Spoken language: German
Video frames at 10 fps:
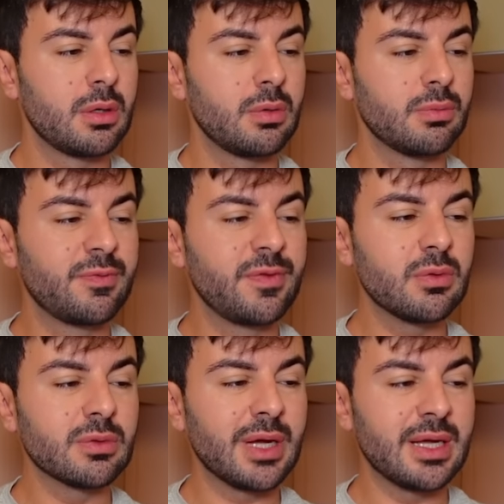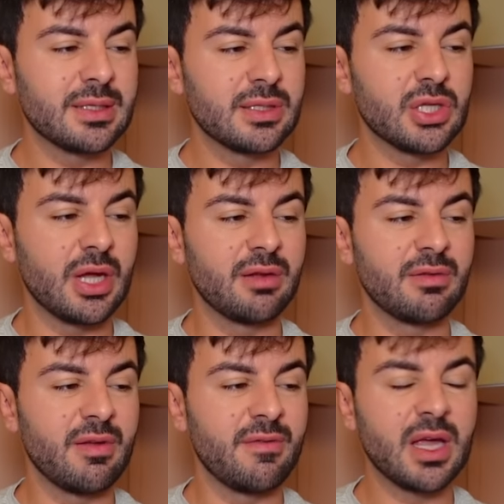um 4.30 Uhr
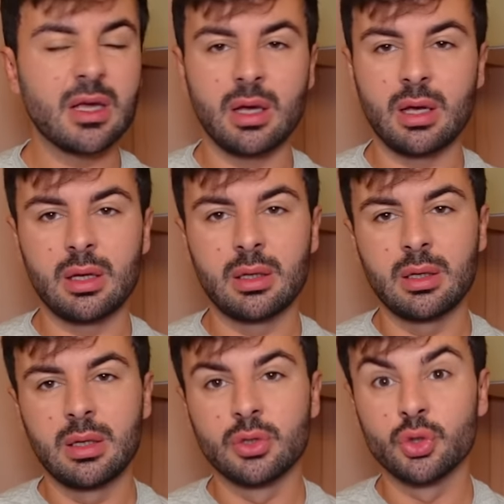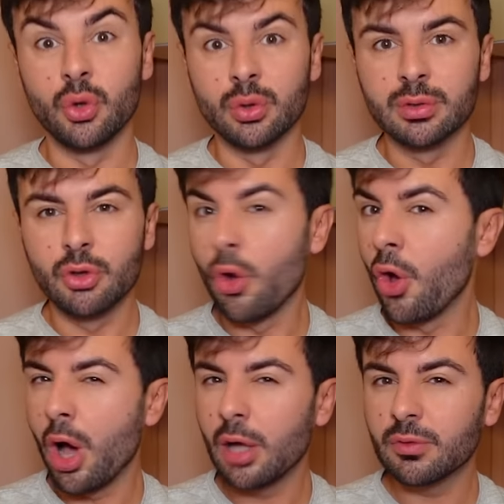einen Wecker-Ton
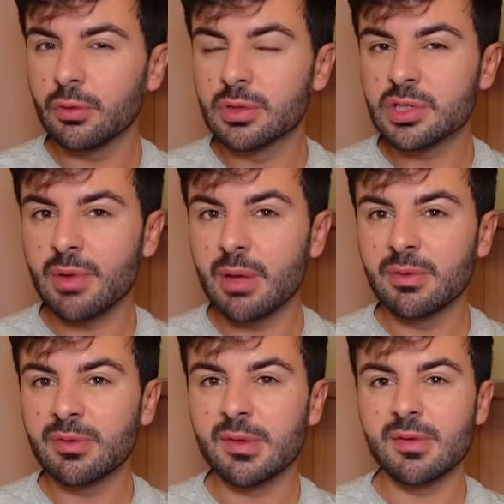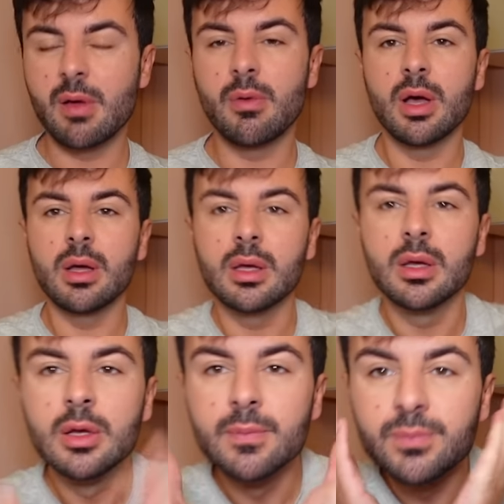gehört und ich war ein bisschen sauer
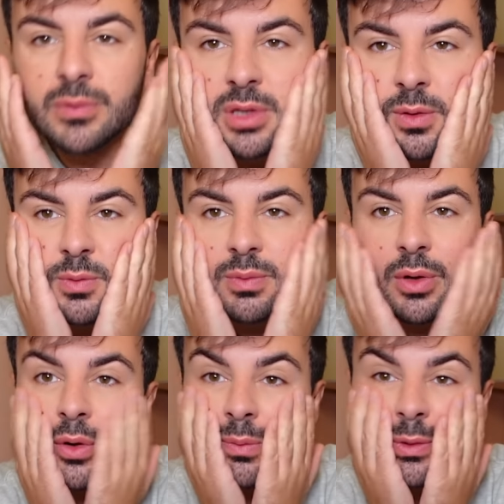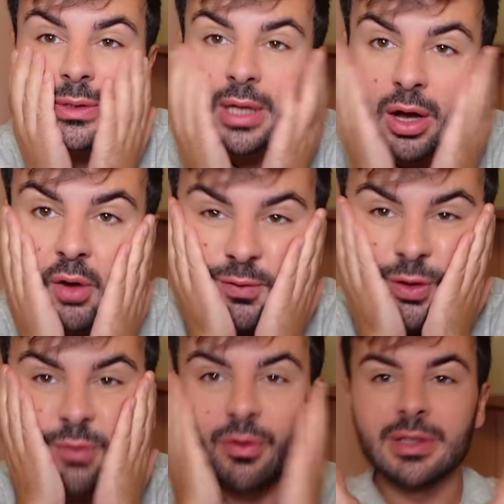ich glaube, ich bin auch noch ein bisschen
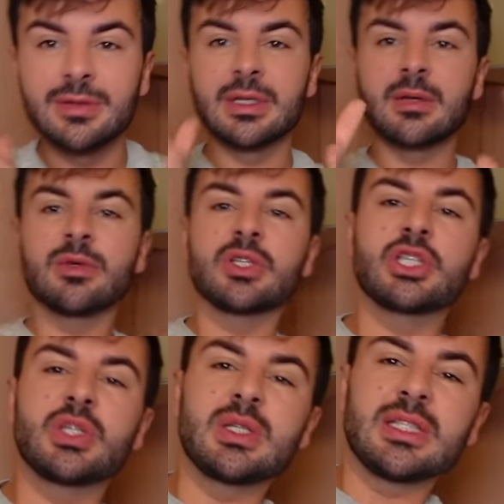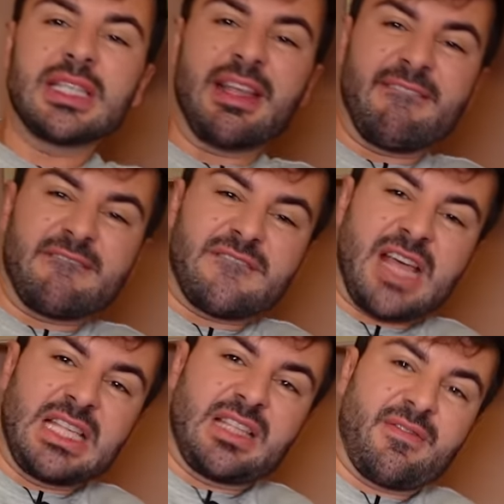aufgequollen, deswegen habe ich euch schön
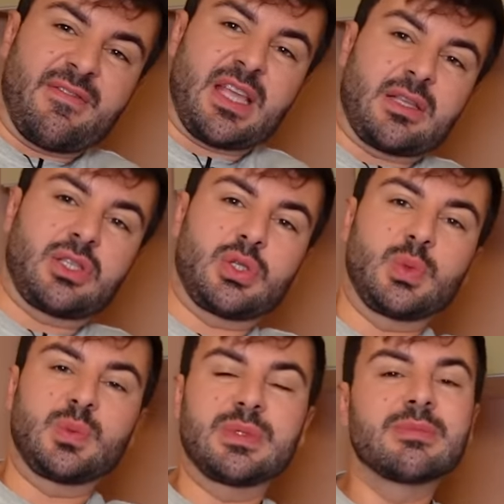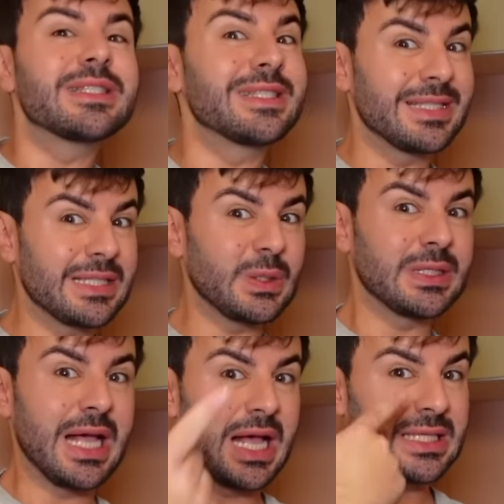weit weggeschoben, damit ihr nicht so
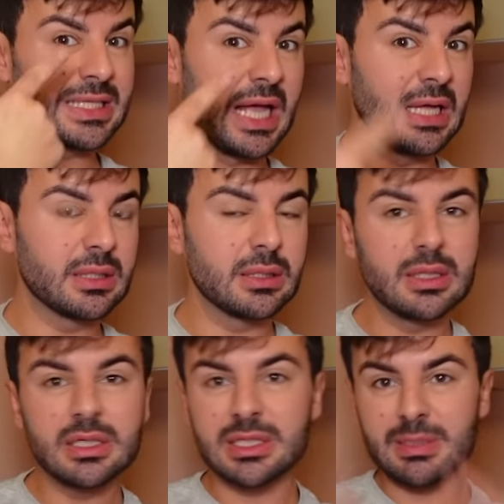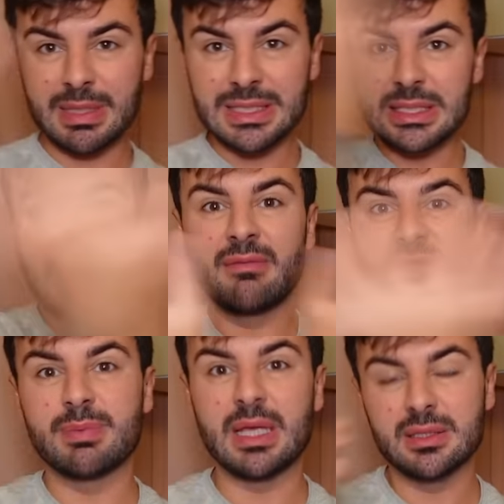nah seid. Ne? Das ist mein Safe
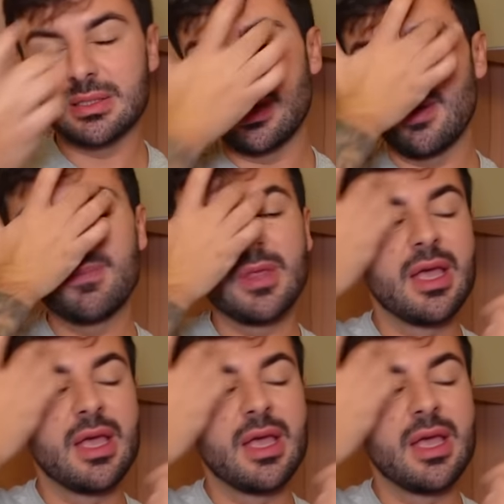Space hier.